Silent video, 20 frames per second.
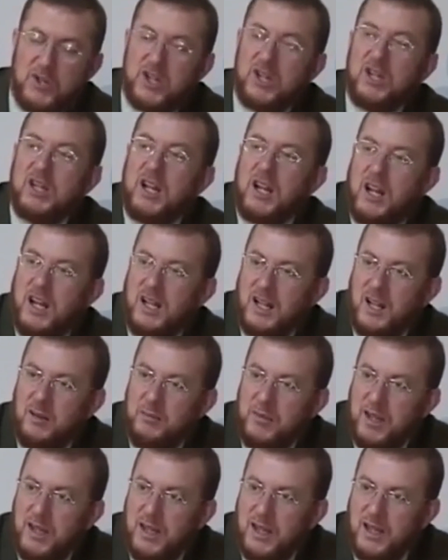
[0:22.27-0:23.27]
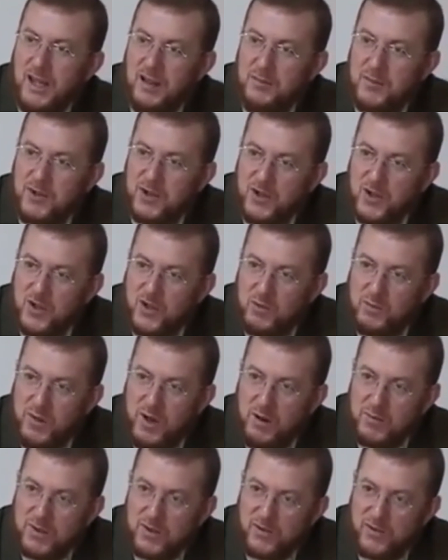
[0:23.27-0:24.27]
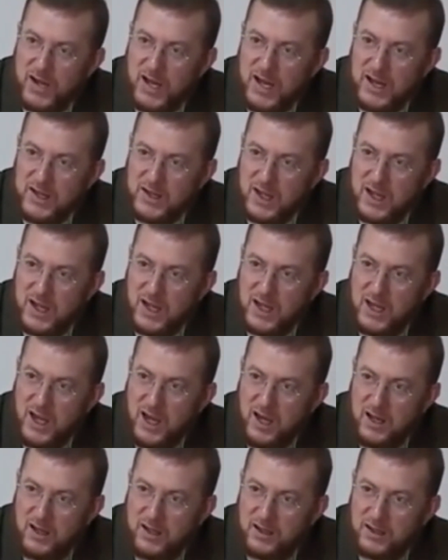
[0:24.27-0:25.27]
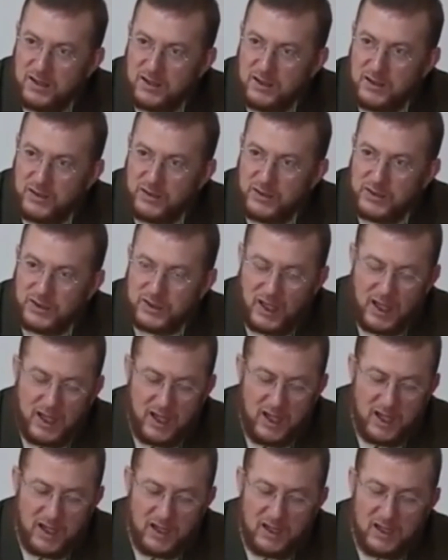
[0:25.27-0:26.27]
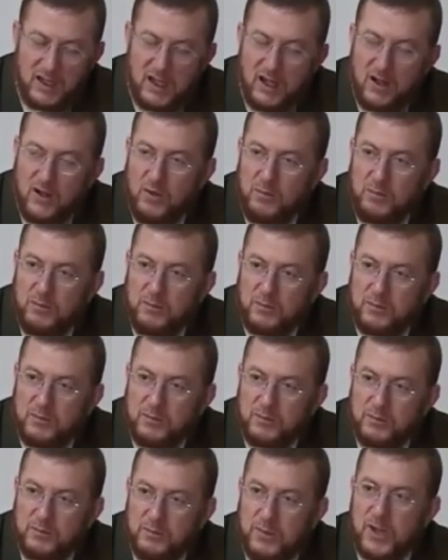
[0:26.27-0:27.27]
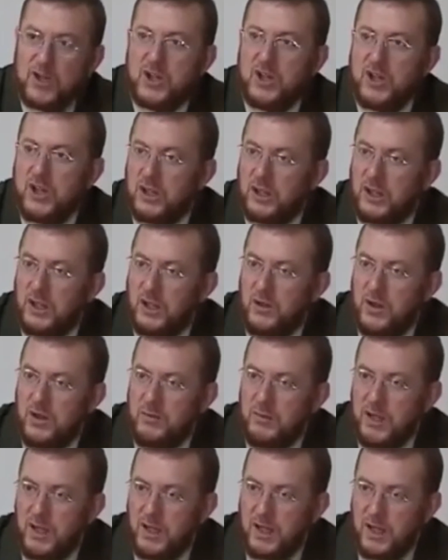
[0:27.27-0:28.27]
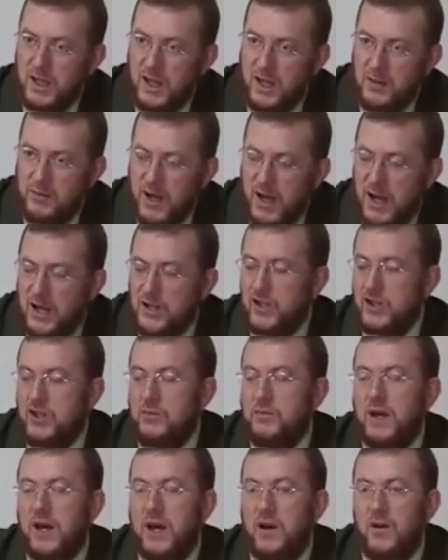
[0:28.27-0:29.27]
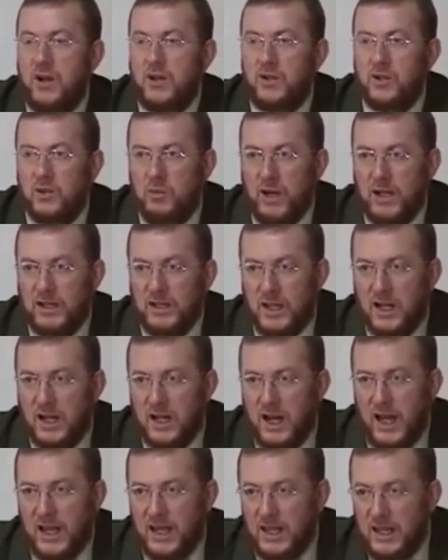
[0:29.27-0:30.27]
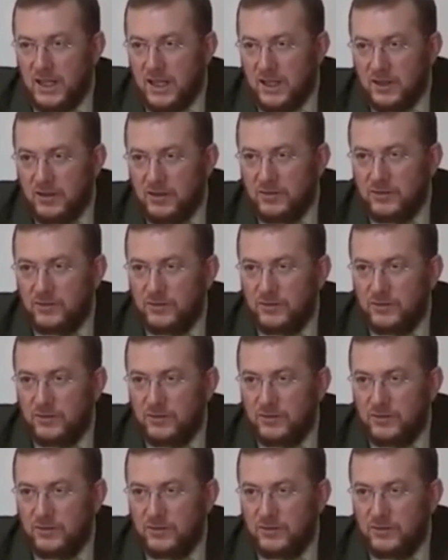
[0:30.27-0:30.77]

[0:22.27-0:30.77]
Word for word: مشينا لعند الميريكان باش نديرو معاهم صفقه عسكريه في الطائرات ديالهم باش نرضيو الميريكان باش يبقاو عندهم واحد الراي